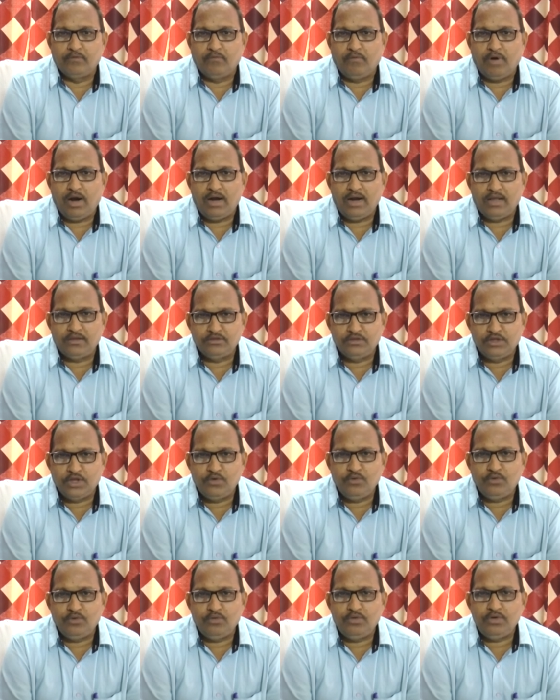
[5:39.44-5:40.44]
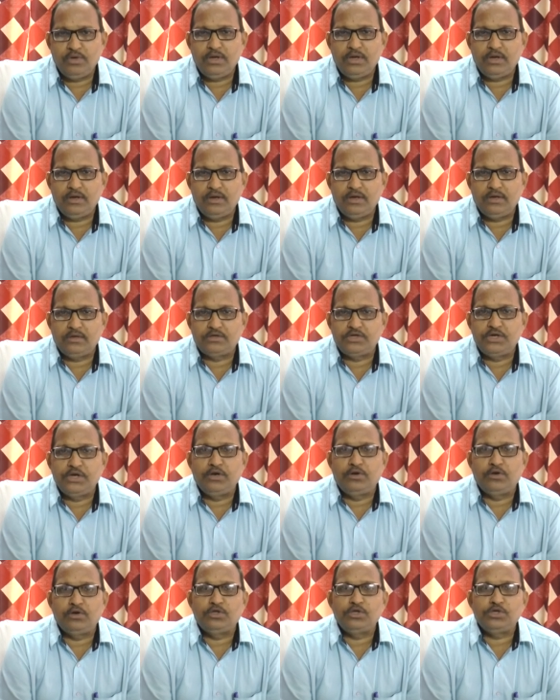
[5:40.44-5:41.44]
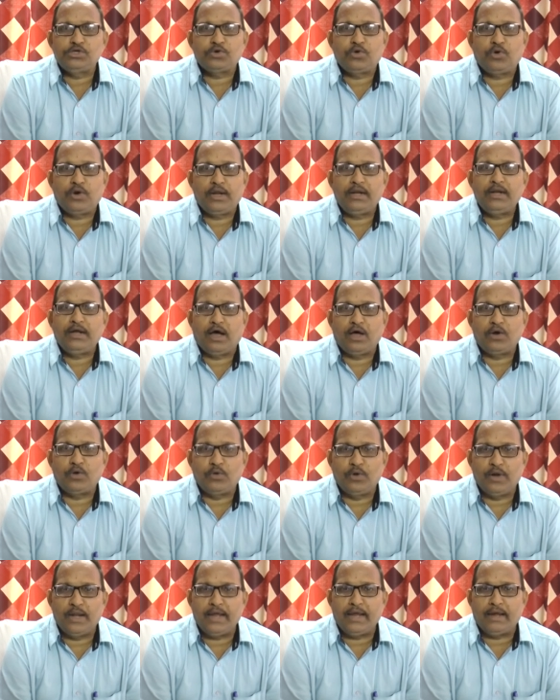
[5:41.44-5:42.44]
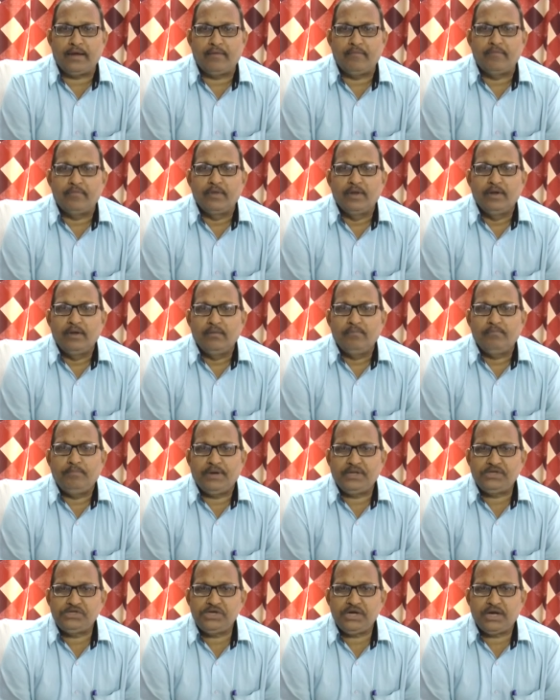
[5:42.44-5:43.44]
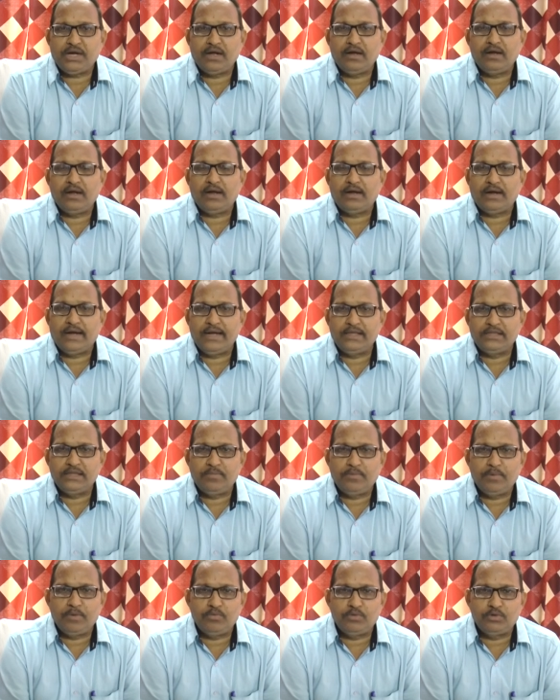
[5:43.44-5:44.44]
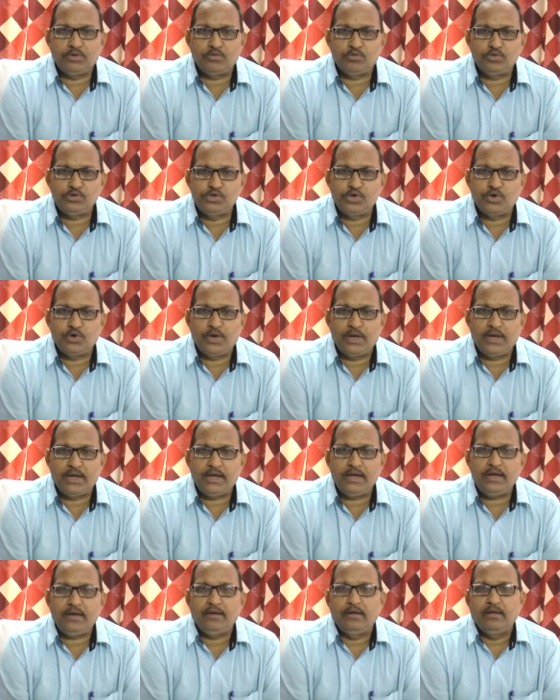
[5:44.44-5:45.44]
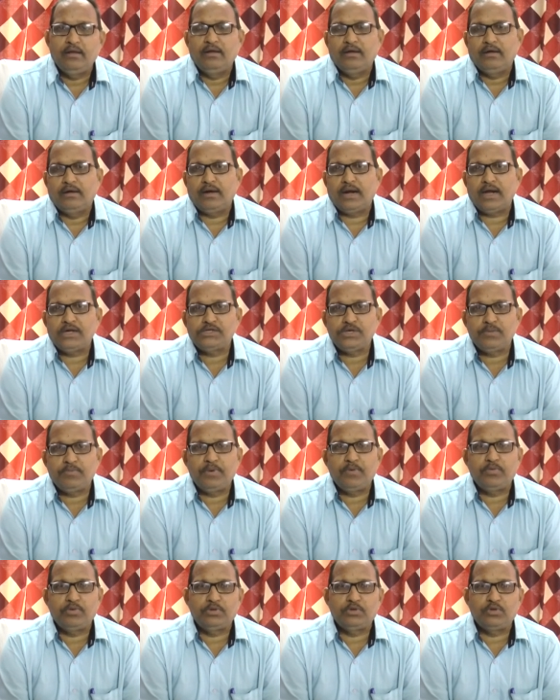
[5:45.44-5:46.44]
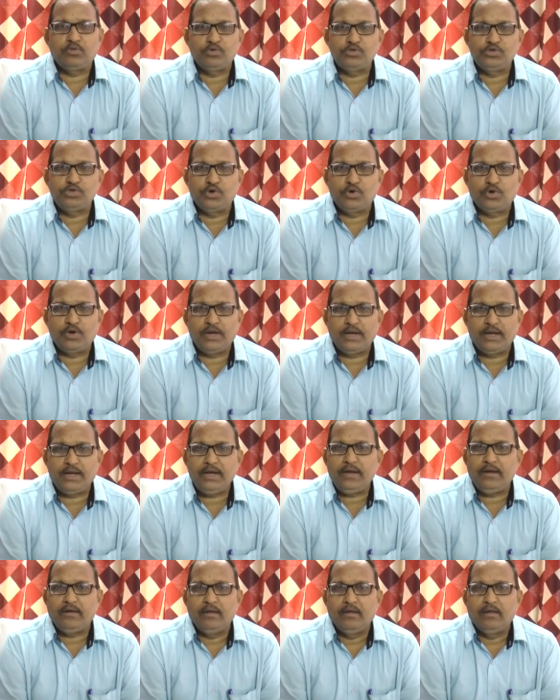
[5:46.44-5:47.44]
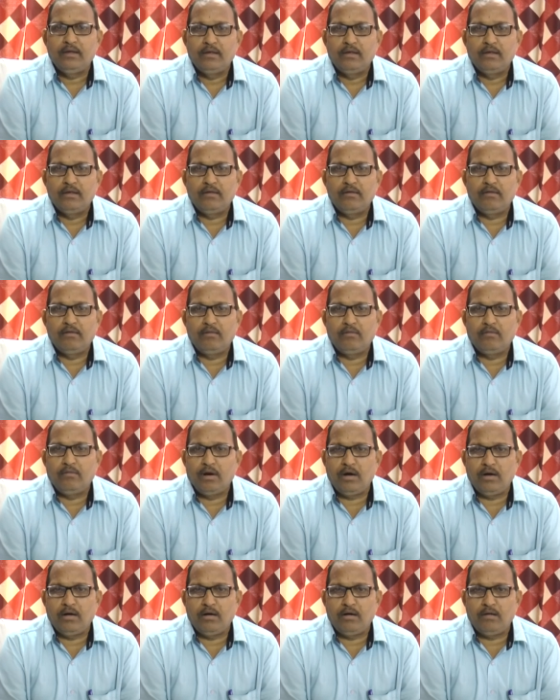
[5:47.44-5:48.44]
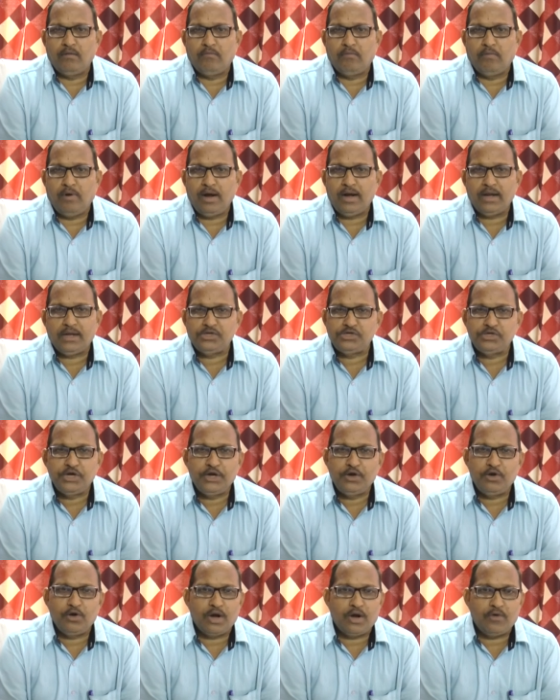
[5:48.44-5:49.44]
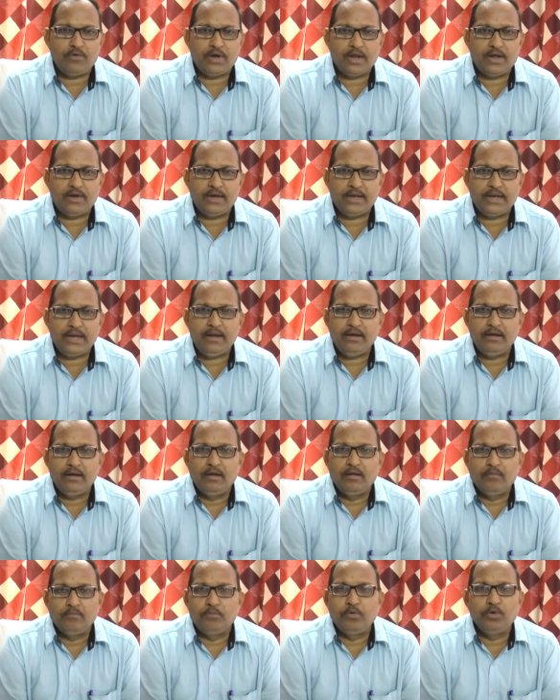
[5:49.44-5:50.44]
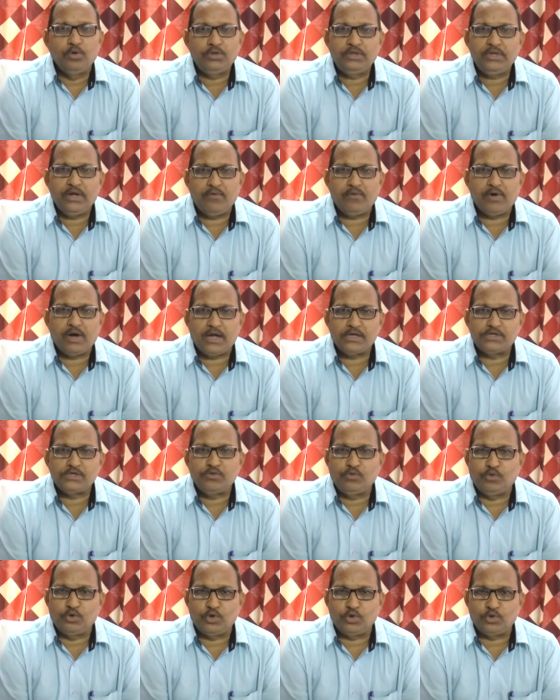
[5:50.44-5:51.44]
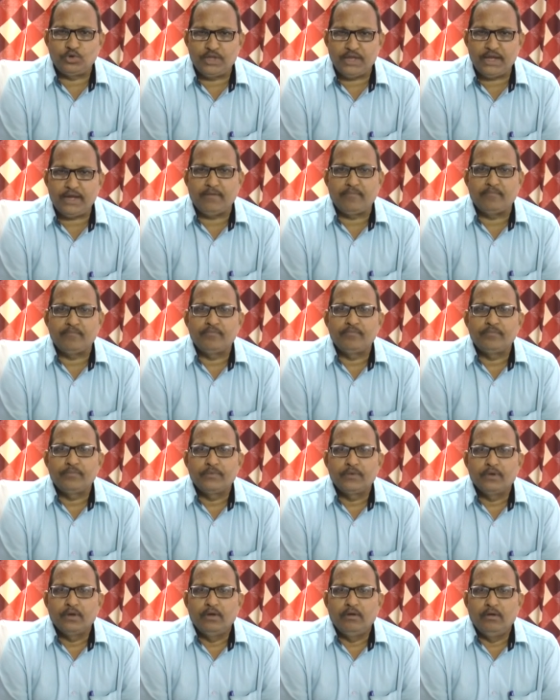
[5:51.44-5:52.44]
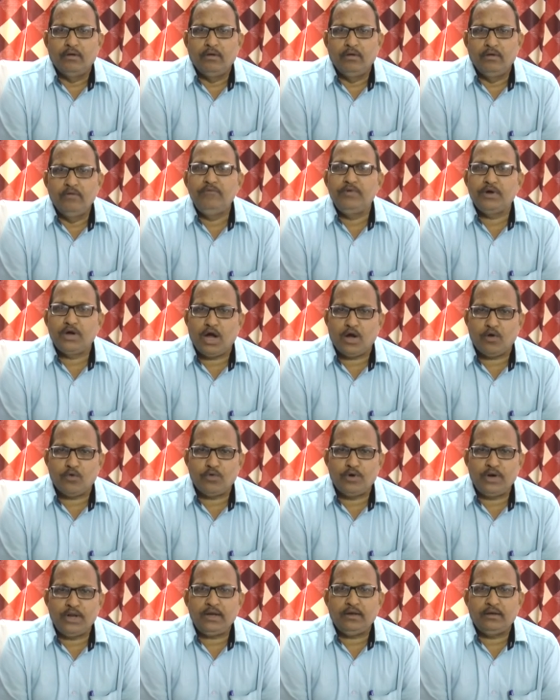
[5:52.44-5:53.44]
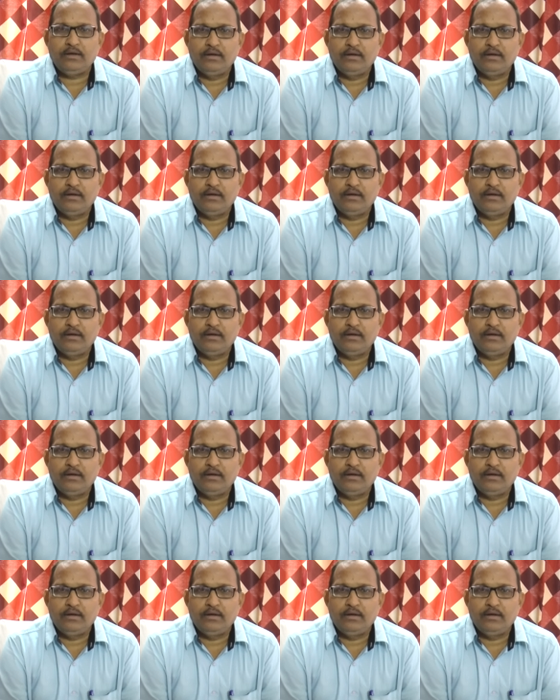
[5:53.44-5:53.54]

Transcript: వాళ్ళందరూ ఈ ఈ సీట్లు తీసుకోవడానికి అర్హులే ప్రత్యేకంగా కేంద్ర ప్రభుత్వ ఉద్యోగులకి రాష్ట్ర ప్రభుత్వ ఉద్యోగులకి వాళ్ళకి చీటు రావడానికి పూర్తి అవకాశం ఉంటుంది ఇవి కాకుండా